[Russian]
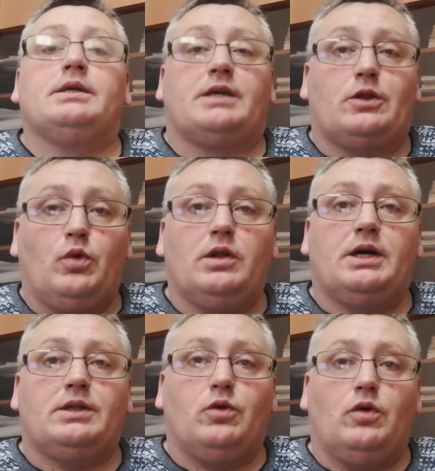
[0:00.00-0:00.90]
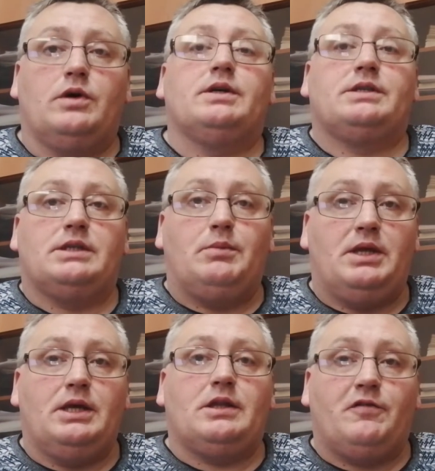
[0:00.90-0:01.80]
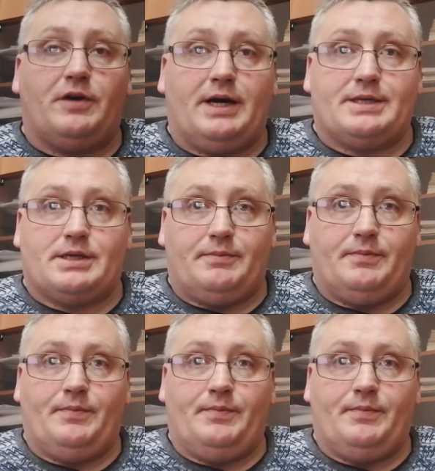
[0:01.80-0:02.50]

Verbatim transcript: задолго до знаменитой фразы.